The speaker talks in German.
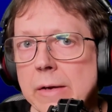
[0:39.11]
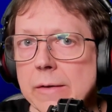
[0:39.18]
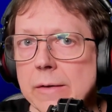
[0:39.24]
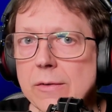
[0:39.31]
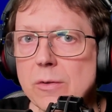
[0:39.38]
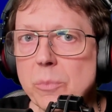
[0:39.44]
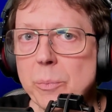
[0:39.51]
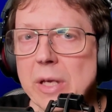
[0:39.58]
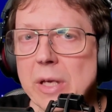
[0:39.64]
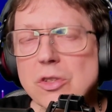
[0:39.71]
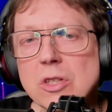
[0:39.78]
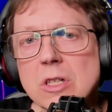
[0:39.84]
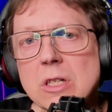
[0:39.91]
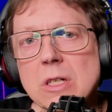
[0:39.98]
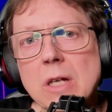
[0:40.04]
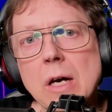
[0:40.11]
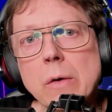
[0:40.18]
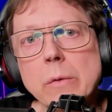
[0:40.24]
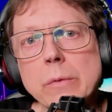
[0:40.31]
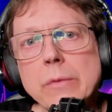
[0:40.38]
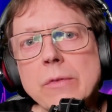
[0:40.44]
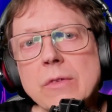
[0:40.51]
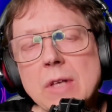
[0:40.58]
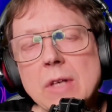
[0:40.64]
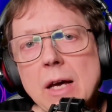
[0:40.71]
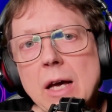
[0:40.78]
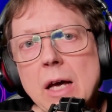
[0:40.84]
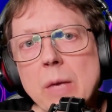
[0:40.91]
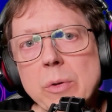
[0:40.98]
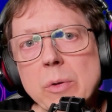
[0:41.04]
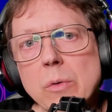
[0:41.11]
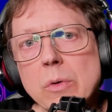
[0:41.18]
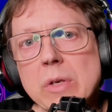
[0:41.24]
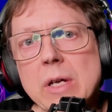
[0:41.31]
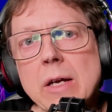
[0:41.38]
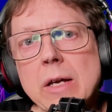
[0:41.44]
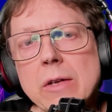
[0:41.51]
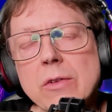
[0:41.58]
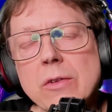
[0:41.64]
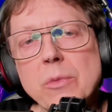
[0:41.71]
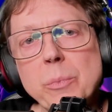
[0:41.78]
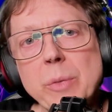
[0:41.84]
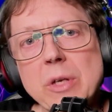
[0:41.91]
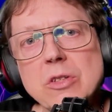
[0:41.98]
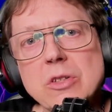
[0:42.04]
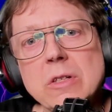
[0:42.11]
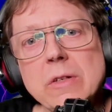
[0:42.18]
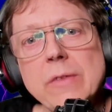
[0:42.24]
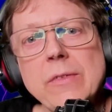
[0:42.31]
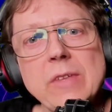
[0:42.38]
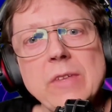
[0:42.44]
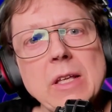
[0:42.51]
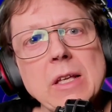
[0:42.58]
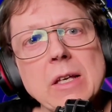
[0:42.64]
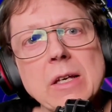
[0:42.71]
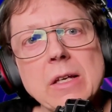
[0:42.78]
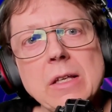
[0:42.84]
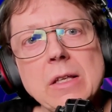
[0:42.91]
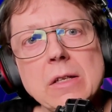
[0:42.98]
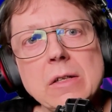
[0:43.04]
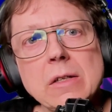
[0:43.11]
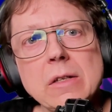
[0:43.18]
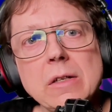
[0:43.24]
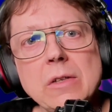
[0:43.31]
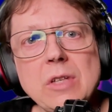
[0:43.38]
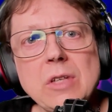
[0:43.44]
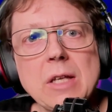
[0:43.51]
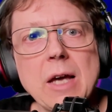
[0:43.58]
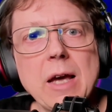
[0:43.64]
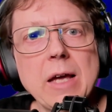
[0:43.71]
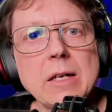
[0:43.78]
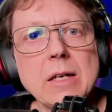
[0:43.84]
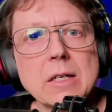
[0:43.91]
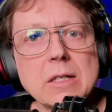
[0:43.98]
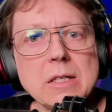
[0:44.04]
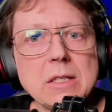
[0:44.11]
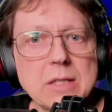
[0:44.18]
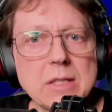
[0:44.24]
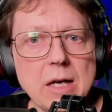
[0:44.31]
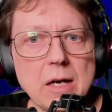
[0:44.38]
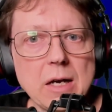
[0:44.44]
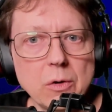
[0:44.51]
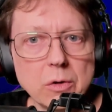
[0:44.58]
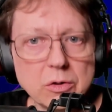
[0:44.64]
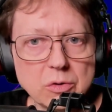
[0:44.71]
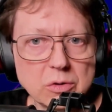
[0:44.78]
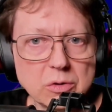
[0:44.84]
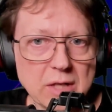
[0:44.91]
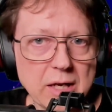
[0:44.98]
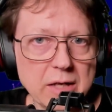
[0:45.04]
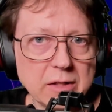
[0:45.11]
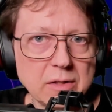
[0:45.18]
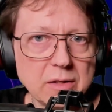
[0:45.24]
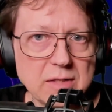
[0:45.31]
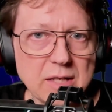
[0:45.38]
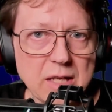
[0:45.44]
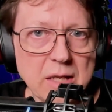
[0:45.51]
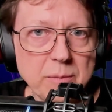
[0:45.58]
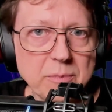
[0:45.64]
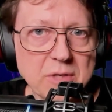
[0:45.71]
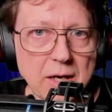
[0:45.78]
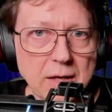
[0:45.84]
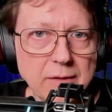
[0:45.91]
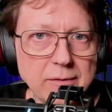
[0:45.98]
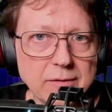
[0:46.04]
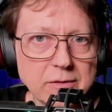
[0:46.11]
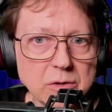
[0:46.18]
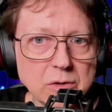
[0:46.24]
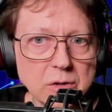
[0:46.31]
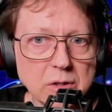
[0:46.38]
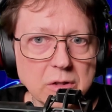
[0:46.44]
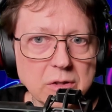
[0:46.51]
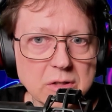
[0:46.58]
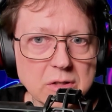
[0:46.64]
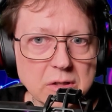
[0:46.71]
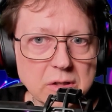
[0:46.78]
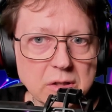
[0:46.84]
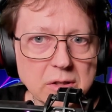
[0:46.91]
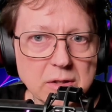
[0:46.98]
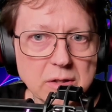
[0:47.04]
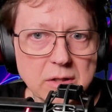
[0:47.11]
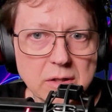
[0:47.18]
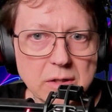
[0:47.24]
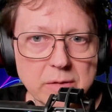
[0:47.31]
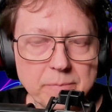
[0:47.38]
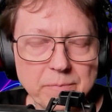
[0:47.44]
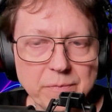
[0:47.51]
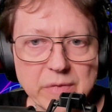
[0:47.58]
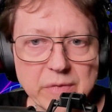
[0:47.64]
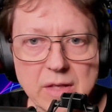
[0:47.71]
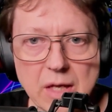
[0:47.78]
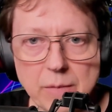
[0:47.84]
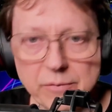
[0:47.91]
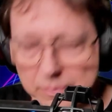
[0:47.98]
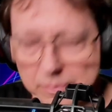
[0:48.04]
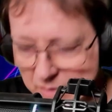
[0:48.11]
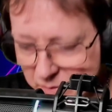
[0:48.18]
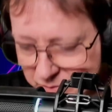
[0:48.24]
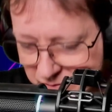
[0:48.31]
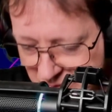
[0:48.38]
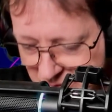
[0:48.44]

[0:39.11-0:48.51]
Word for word: Special-Ausgabe oder Special-Serie, die eigentlich ja auch total getaped heißen könnte. Ähm, Games am laufenden